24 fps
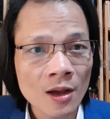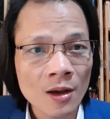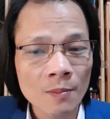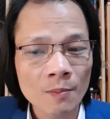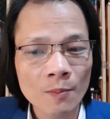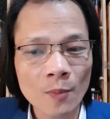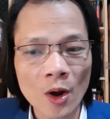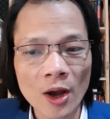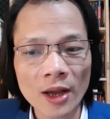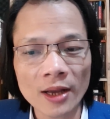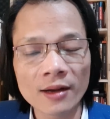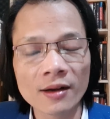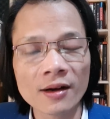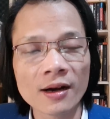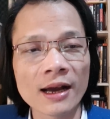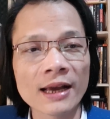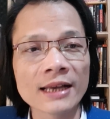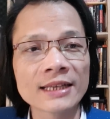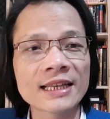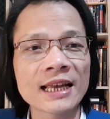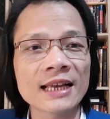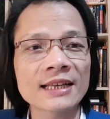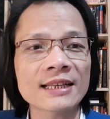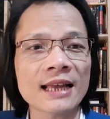Mọi
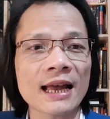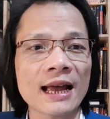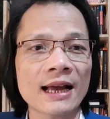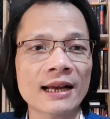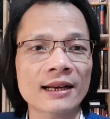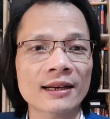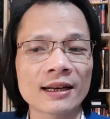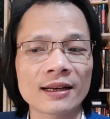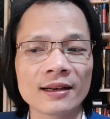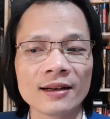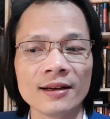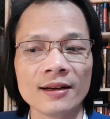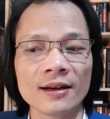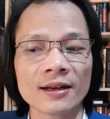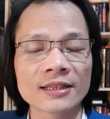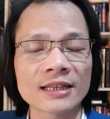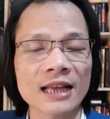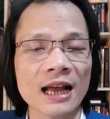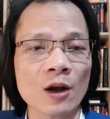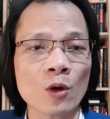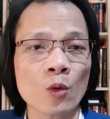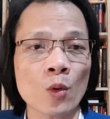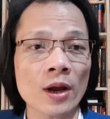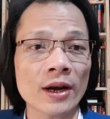người dễ dàng để đưa
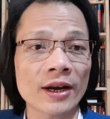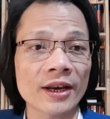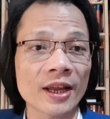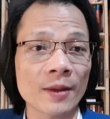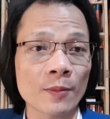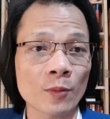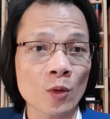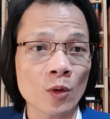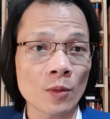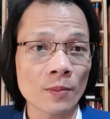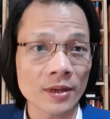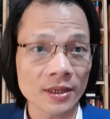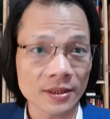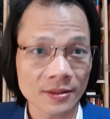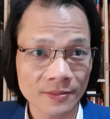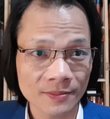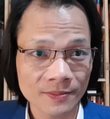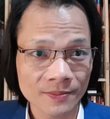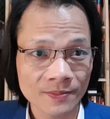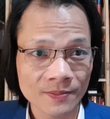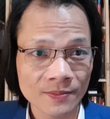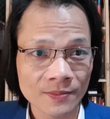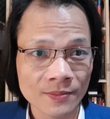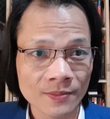ra quan điểm của mình
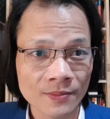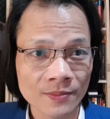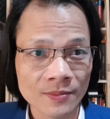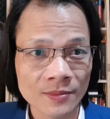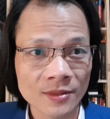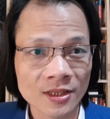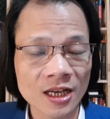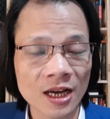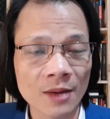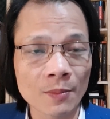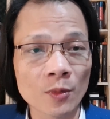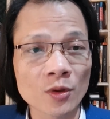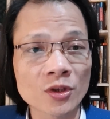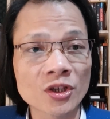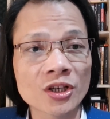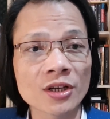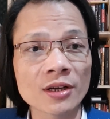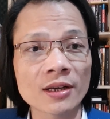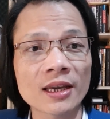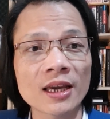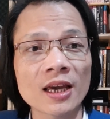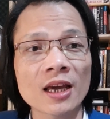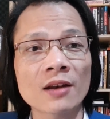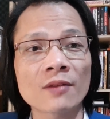trên một sự
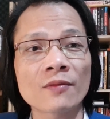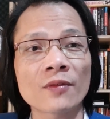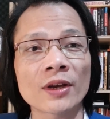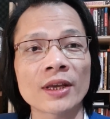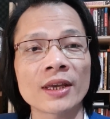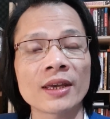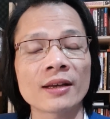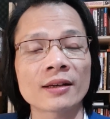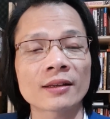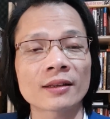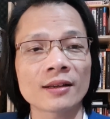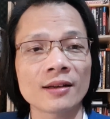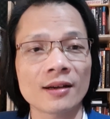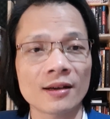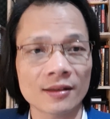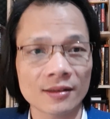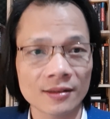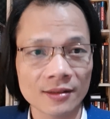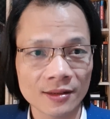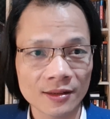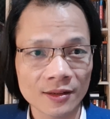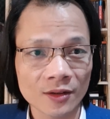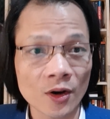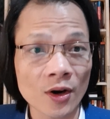kiện và hiện tượng
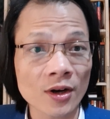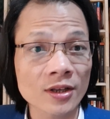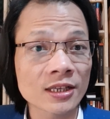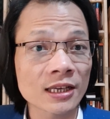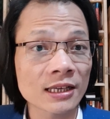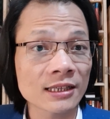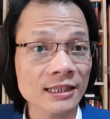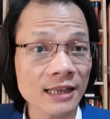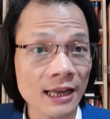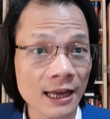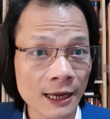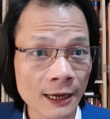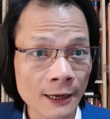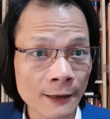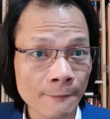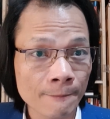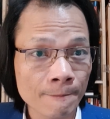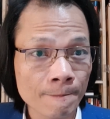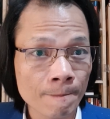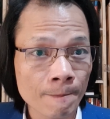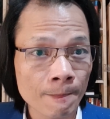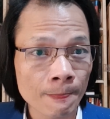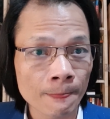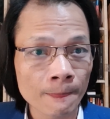đó là diễn ra.
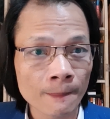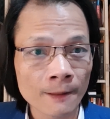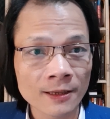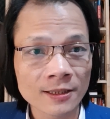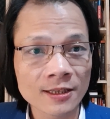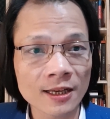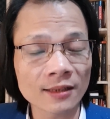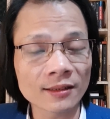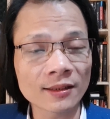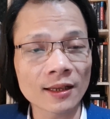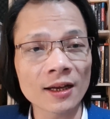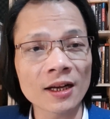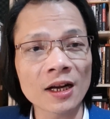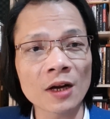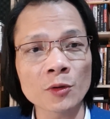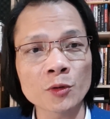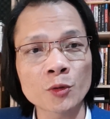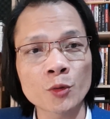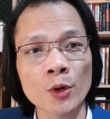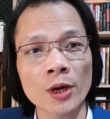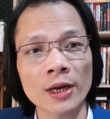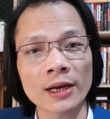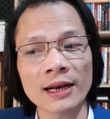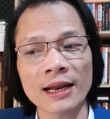Dẫn tới câu
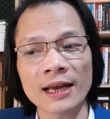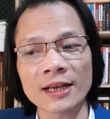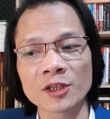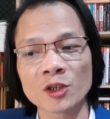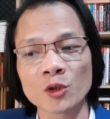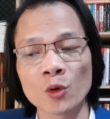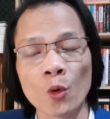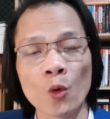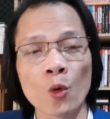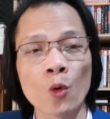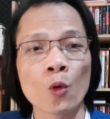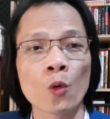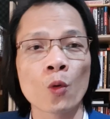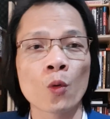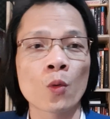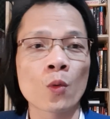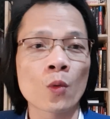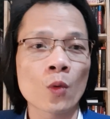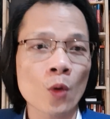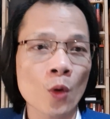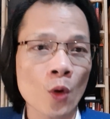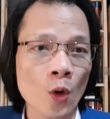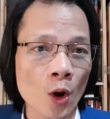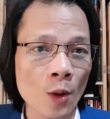chuyện là dù
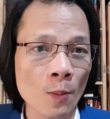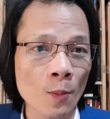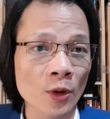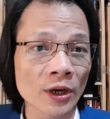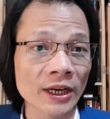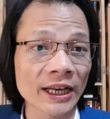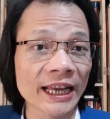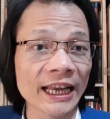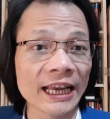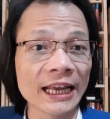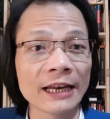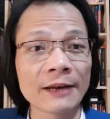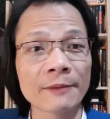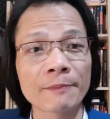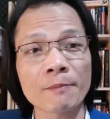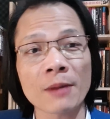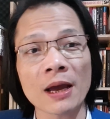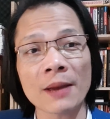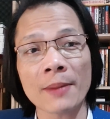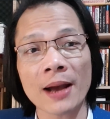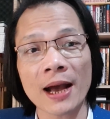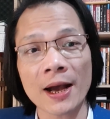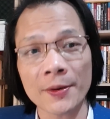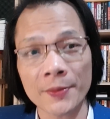có một nghìn
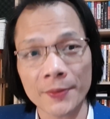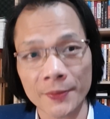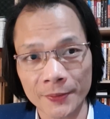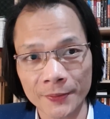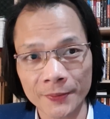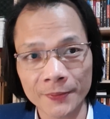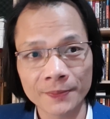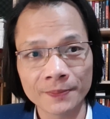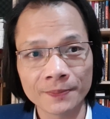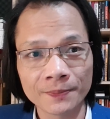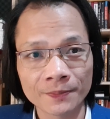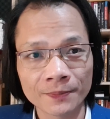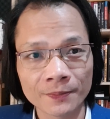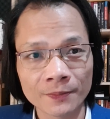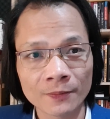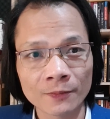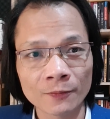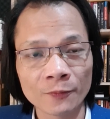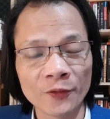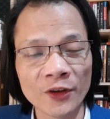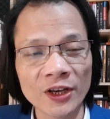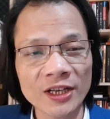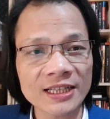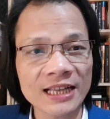bài báo
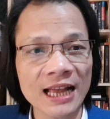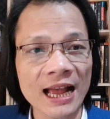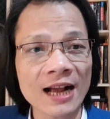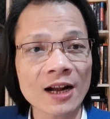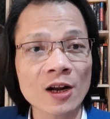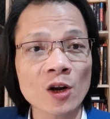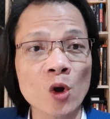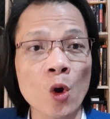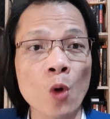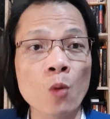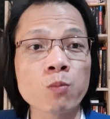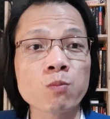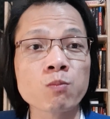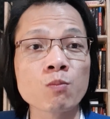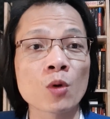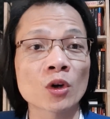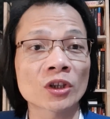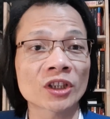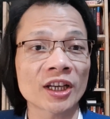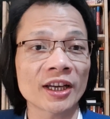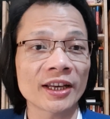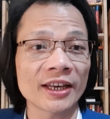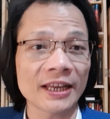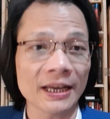viết ra cùng một
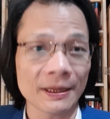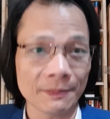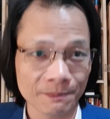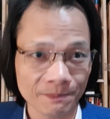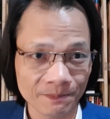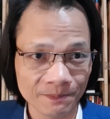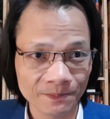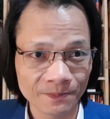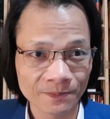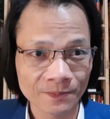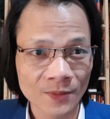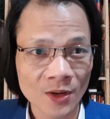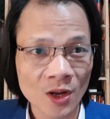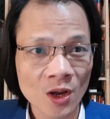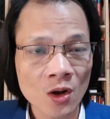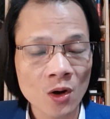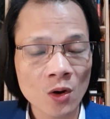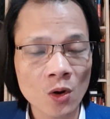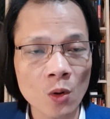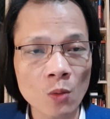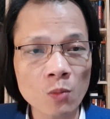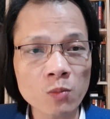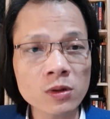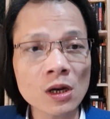thời điểm
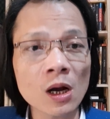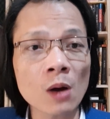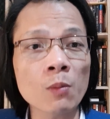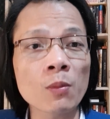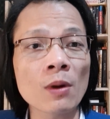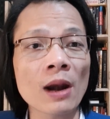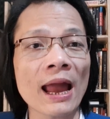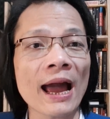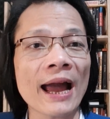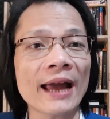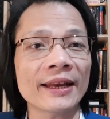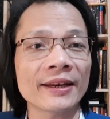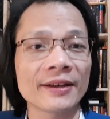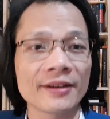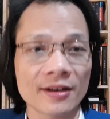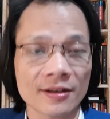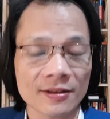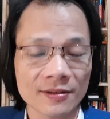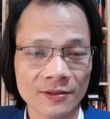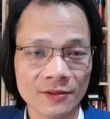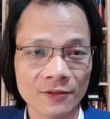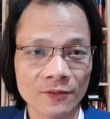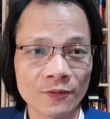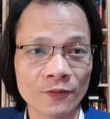cũng không lại được
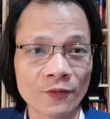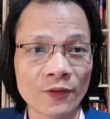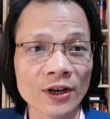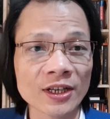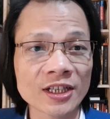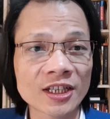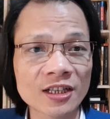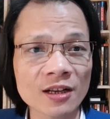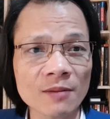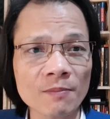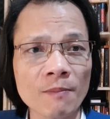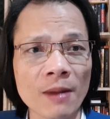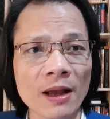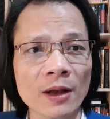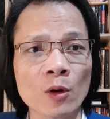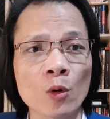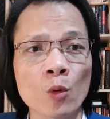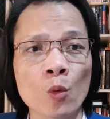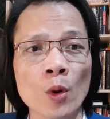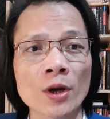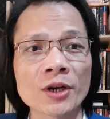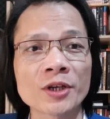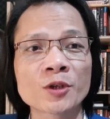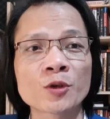với sức mạnh của
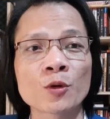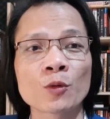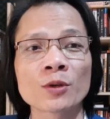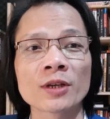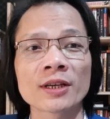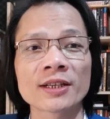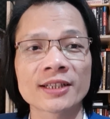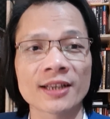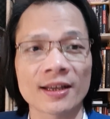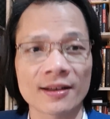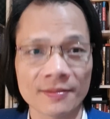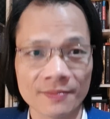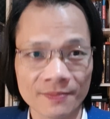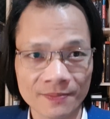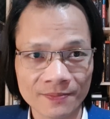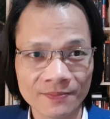quần chúng nhân dân.